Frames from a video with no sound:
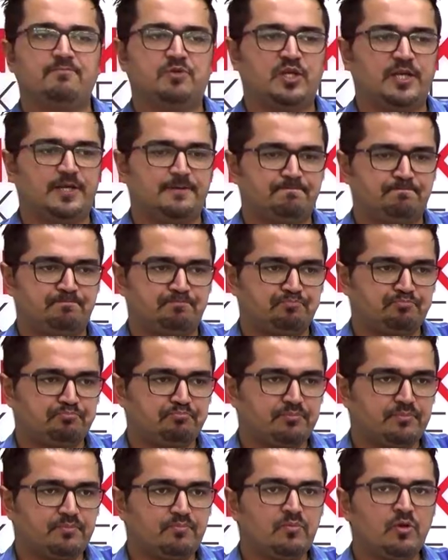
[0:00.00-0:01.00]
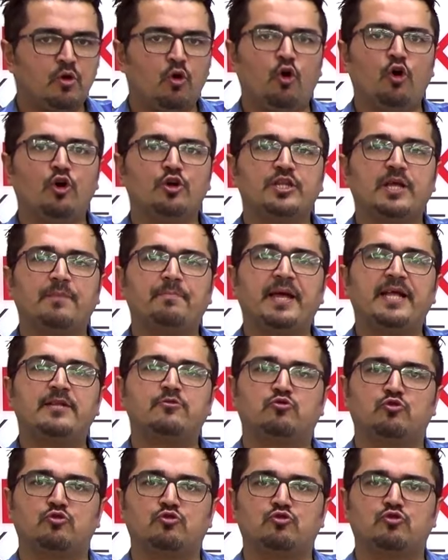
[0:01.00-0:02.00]
ki orada ben
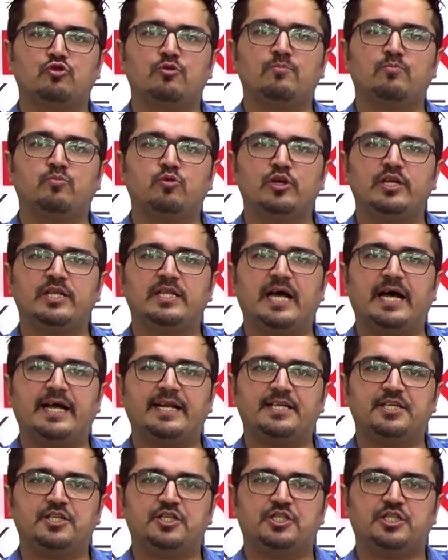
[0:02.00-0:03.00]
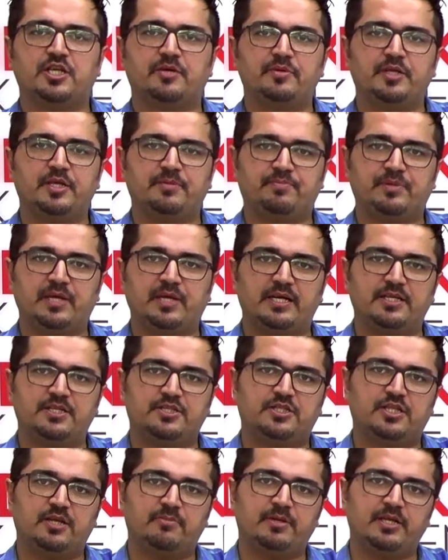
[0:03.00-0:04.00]
tuttum bu idari işlemin iptali
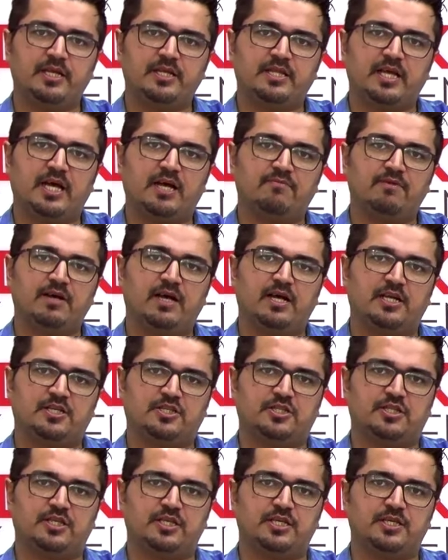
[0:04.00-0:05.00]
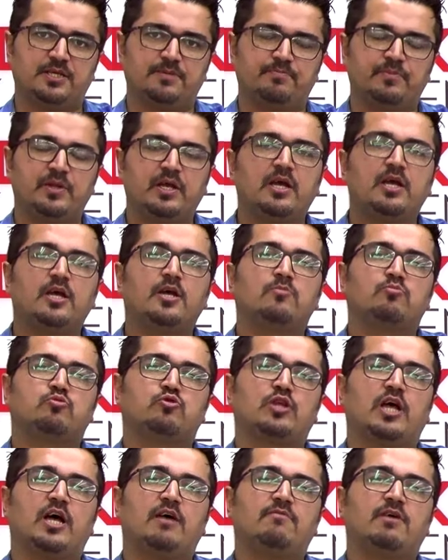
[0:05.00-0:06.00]
istemiyle dava açtım. Bu
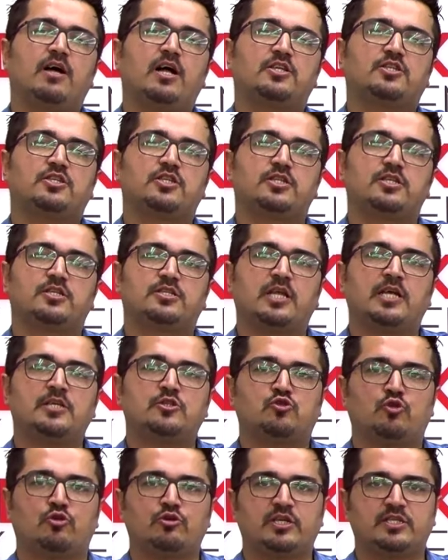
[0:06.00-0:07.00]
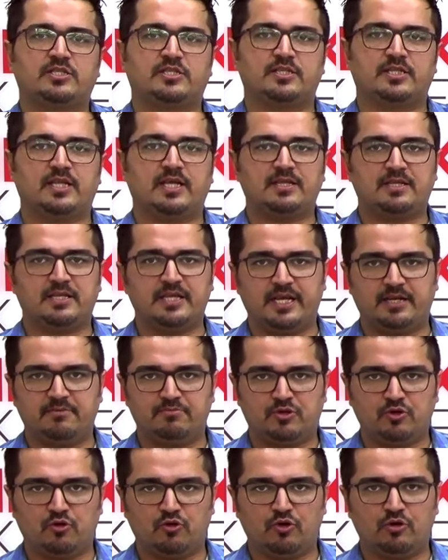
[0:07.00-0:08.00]
dava açıldıktan sonrasında diyelim
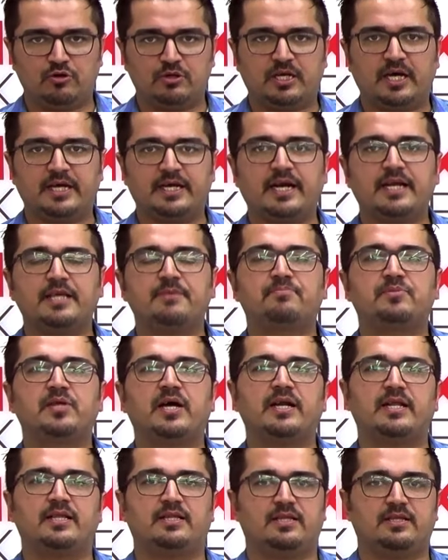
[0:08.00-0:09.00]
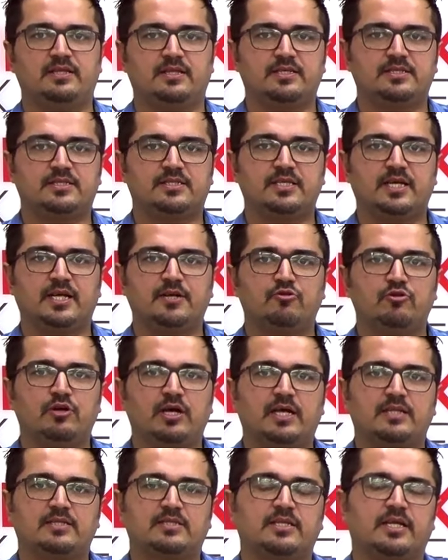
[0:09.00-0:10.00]
ki o karar iptal edildi. Siyanürlü
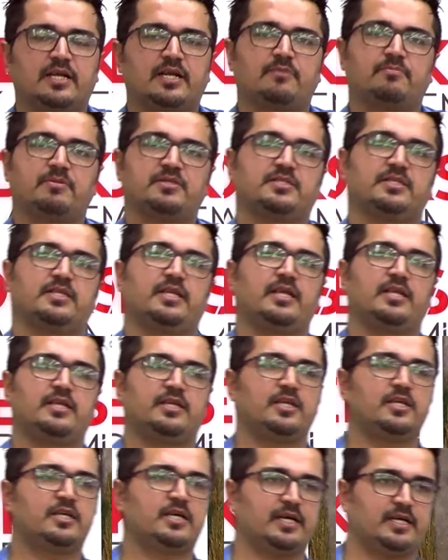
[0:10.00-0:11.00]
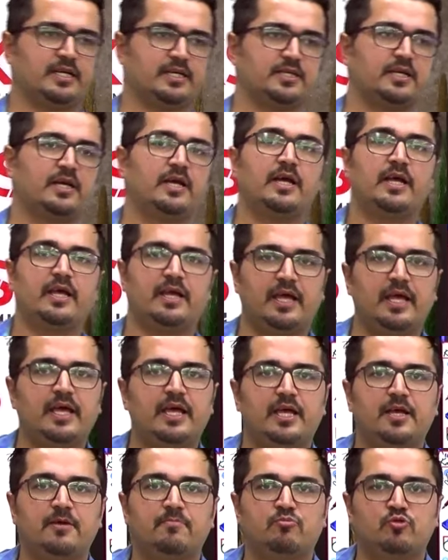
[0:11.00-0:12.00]
altın aranması ile ilgili karar.
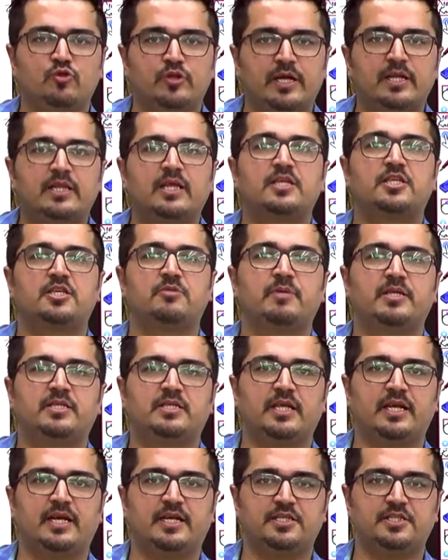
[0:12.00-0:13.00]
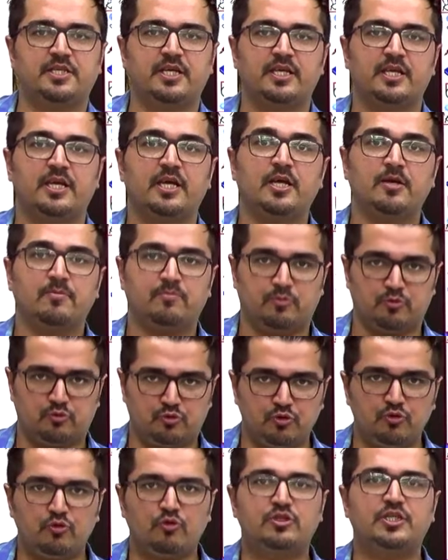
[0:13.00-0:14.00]
E bunlardan kim etkilenecek?
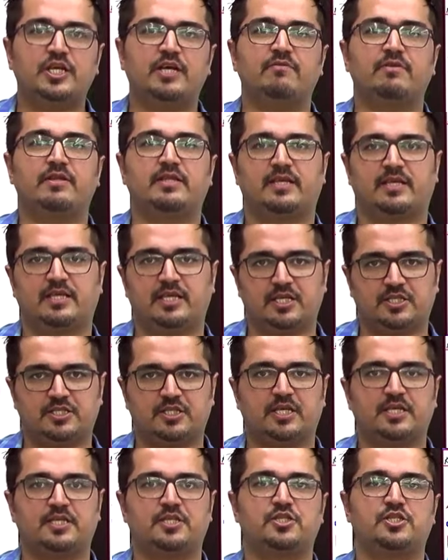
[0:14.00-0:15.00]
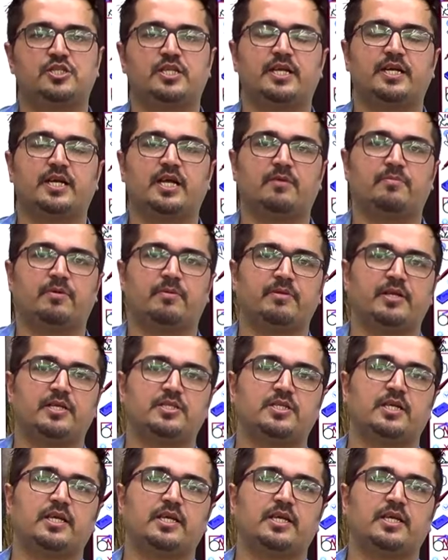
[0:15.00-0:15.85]
Bütün o çevredeki yaşayan kişiler ne yapabilecek?